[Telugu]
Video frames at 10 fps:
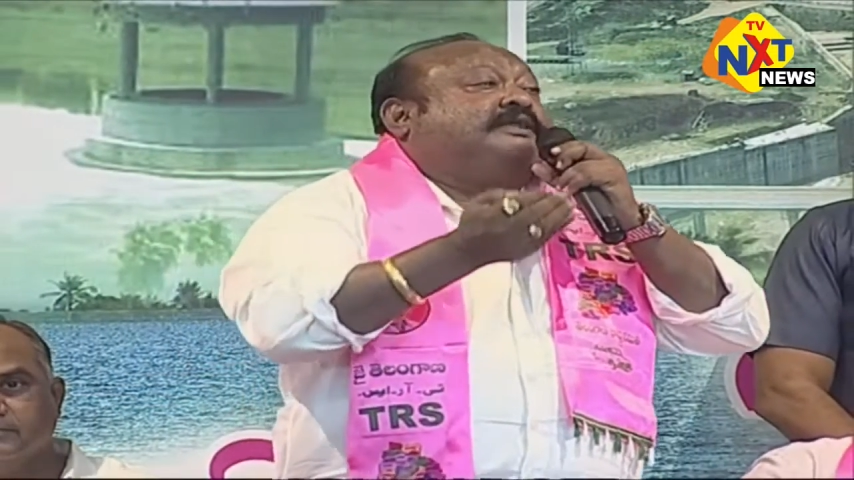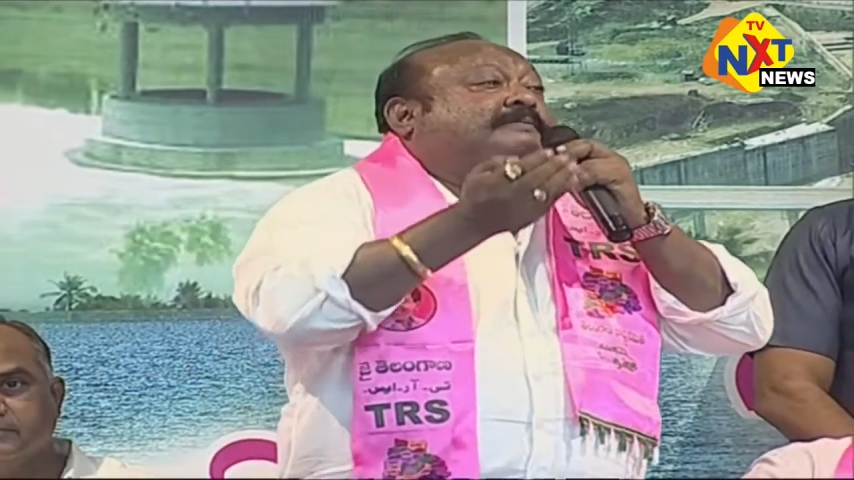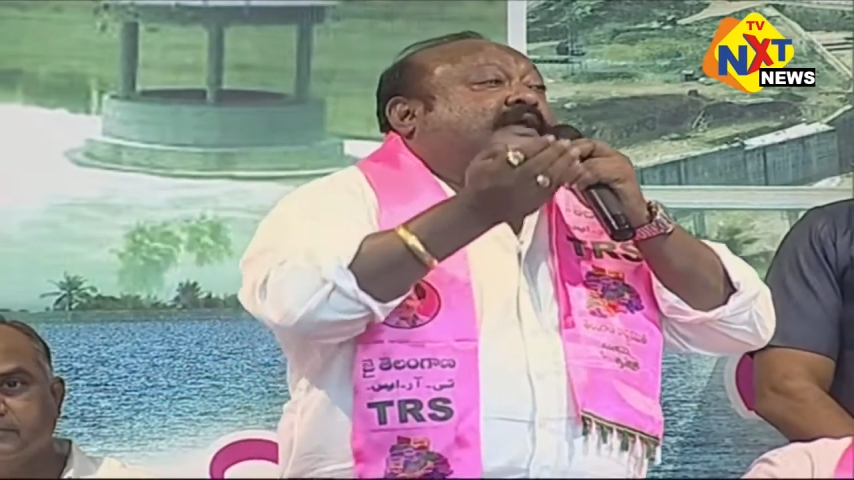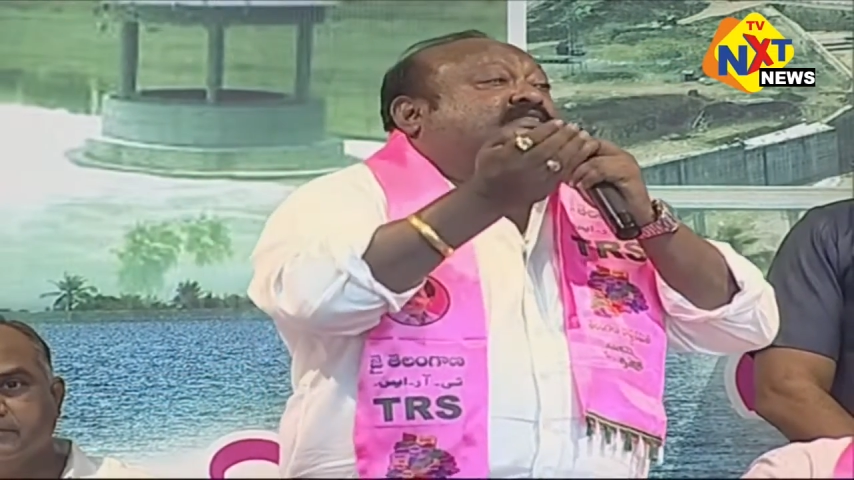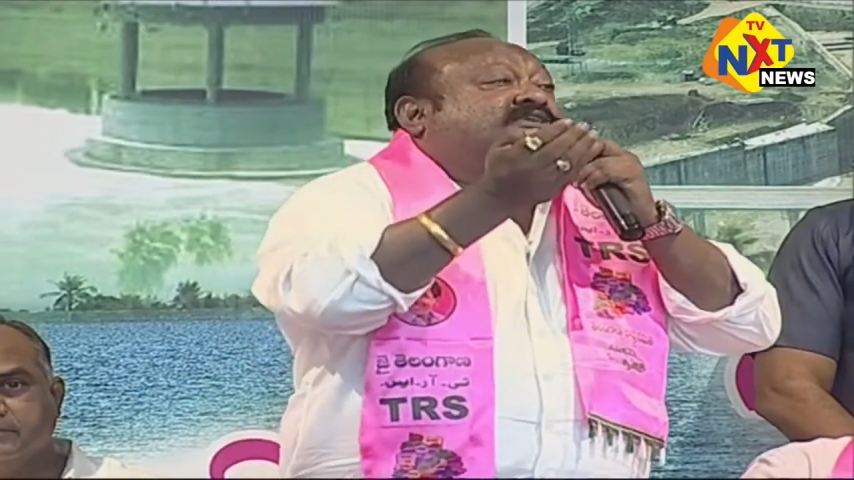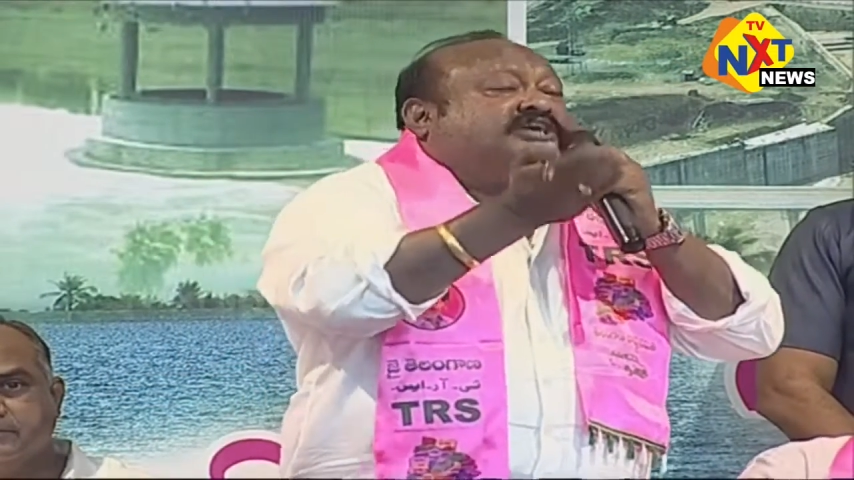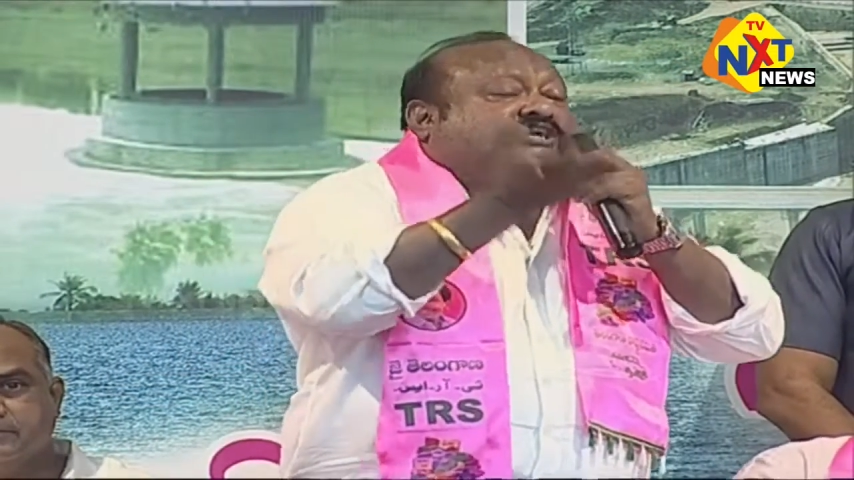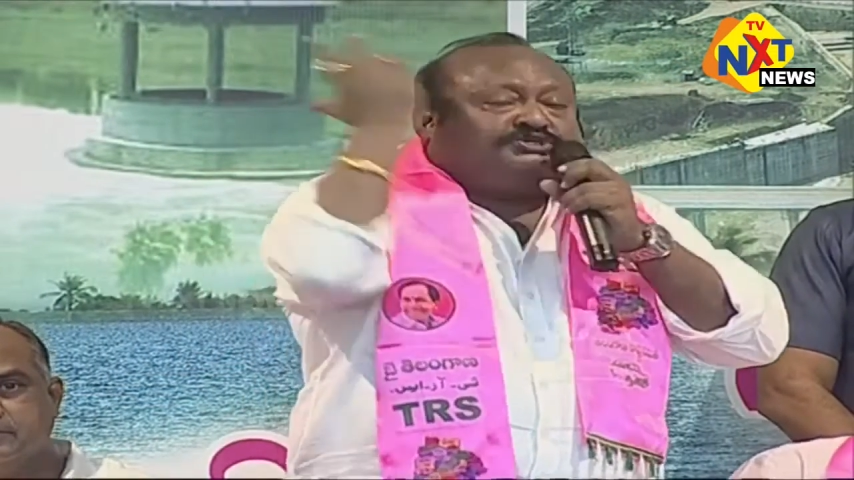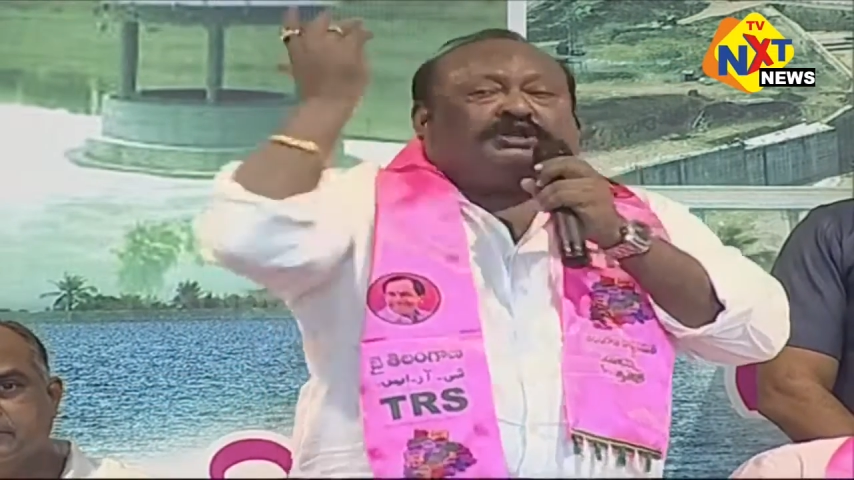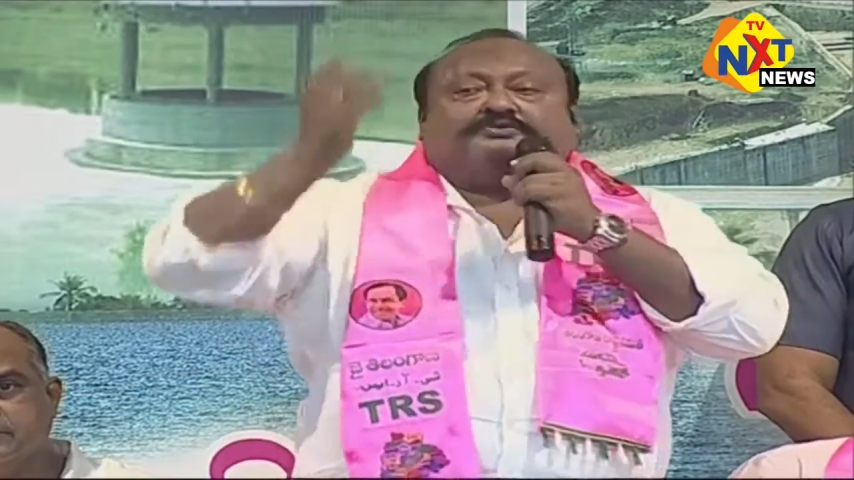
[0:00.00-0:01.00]
పెట్టే ప్రయత్నం
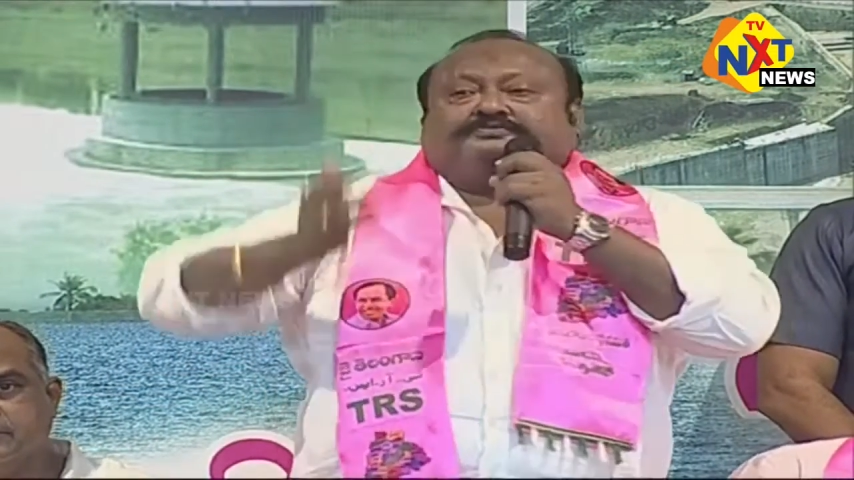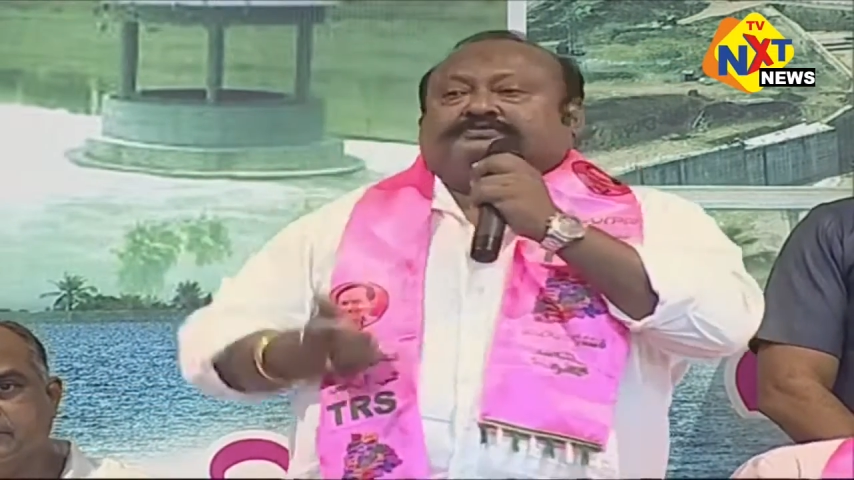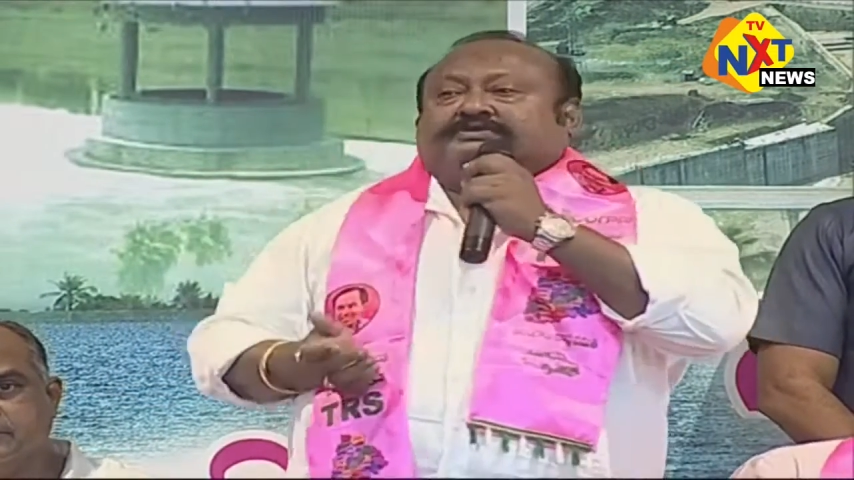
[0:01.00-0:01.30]
చేస్తున్నారు